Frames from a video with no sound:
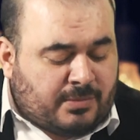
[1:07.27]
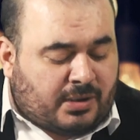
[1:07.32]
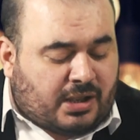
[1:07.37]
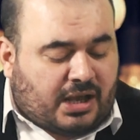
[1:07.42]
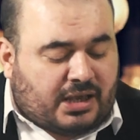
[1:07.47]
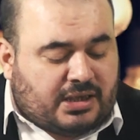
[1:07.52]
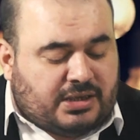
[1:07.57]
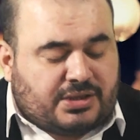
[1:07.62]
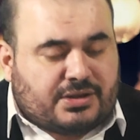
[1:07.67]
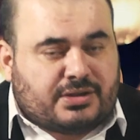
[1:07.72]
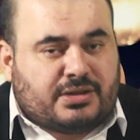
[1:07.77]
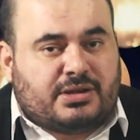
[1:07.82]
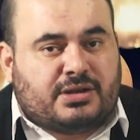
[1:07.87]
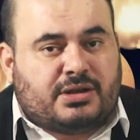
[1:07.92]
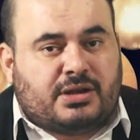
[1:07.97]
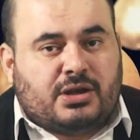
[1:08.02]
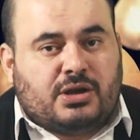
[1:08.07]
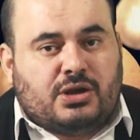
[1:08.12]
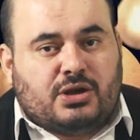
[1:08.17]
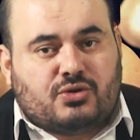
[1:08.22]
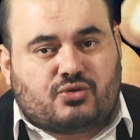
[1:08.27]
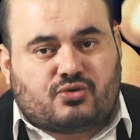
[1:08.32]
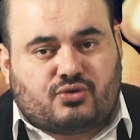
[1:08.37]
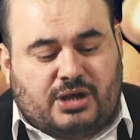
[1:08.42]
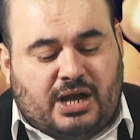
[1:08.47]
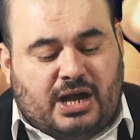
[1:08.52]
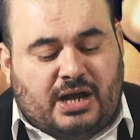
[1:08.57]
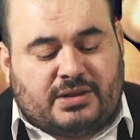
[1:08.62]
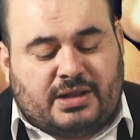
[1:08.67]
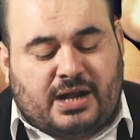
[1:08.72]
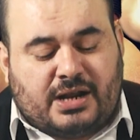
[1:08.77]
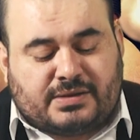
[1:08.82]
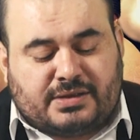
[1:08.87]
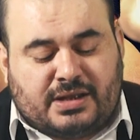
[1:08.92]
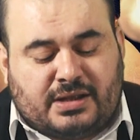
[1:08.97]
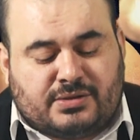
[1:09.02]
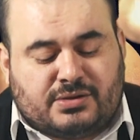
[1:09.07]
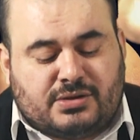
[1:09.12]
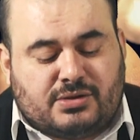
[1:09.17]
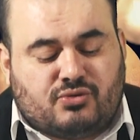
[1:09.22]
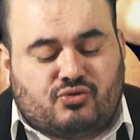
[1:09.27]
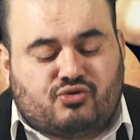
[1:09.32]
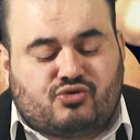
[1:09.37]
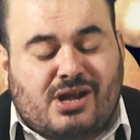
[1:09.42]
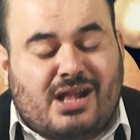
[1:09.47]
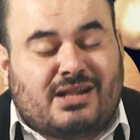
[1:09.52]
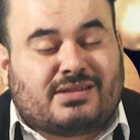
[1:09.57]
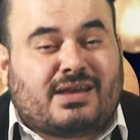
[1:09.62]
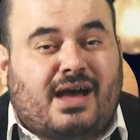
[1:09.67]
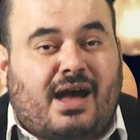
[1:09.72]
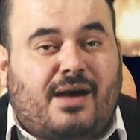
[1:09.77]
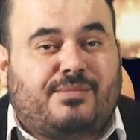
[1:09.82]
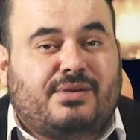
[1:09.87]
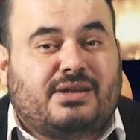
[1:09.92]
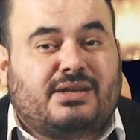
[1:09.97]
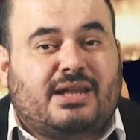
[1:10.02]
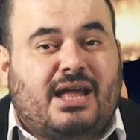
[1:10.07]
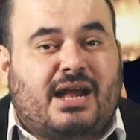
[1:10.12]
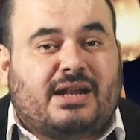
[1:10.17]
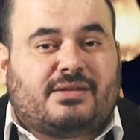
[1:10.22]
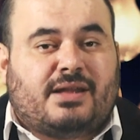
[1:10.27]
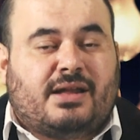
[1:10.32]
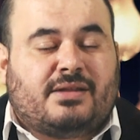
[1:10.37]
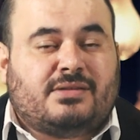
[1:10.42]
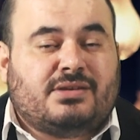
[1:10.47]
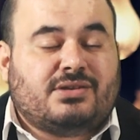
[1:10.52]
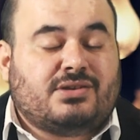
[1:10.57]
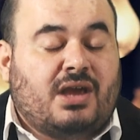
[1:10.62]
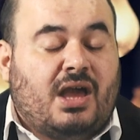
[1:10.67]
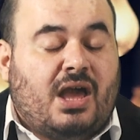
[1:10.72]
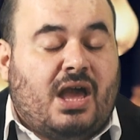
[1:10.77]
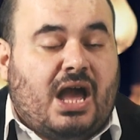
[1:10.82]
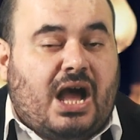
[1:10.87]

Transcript: Hayırlı rüyalardandır, güzel tabirlerdendir.